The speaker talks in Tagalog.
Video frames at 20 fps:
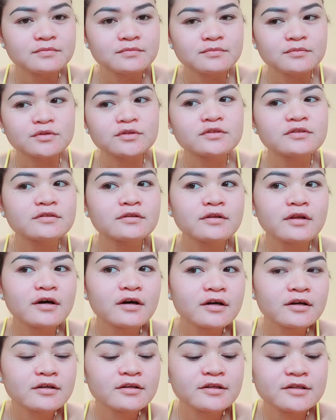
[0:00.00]

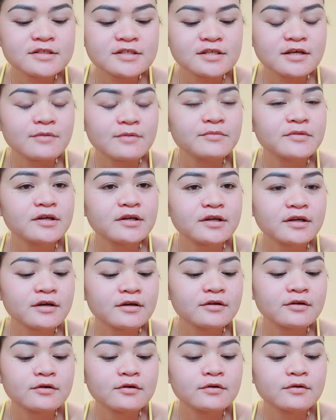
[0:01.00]
buntag diri sa Amerika
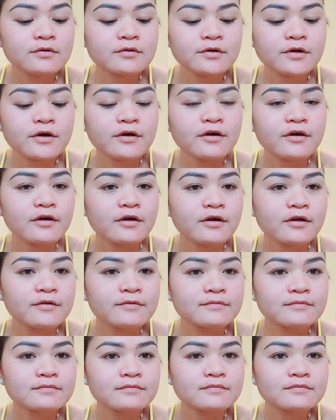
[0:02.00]
no,
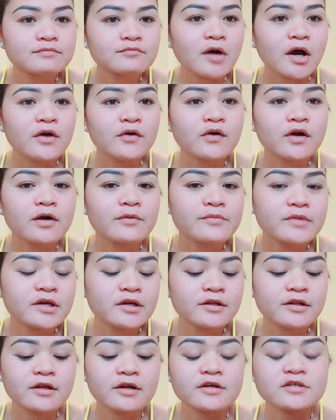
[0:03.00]
then maayong gabi
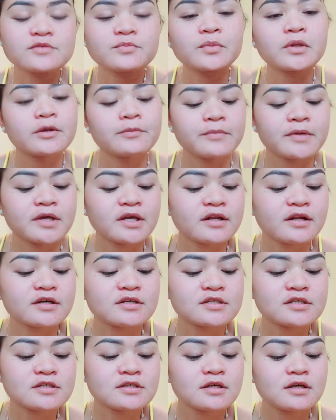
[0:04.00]
diri sa
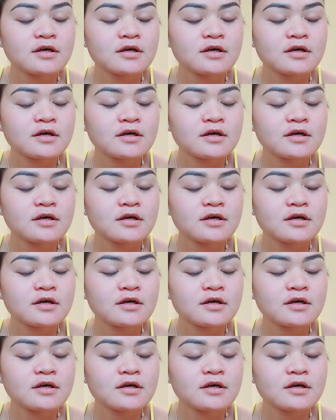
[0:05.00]
Pilipinas.